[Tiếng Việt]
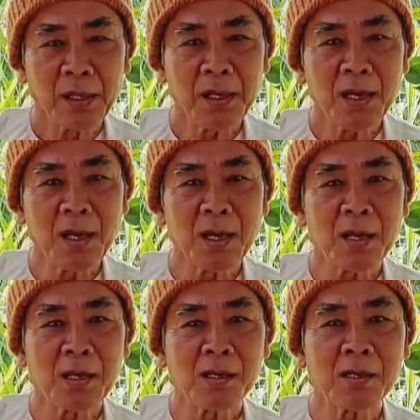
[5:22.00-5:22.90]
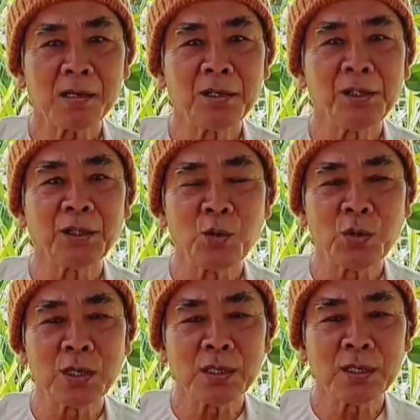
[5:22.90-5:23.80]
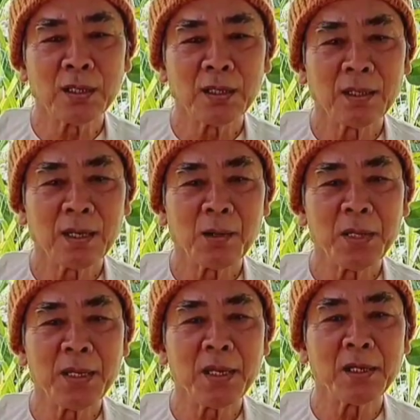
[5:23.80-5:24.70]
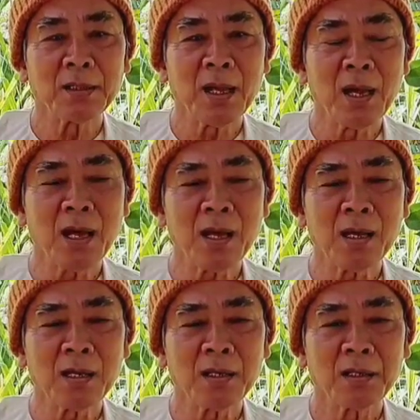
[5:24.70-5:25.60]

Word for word: cái ờ, người tu là bởi vì người ta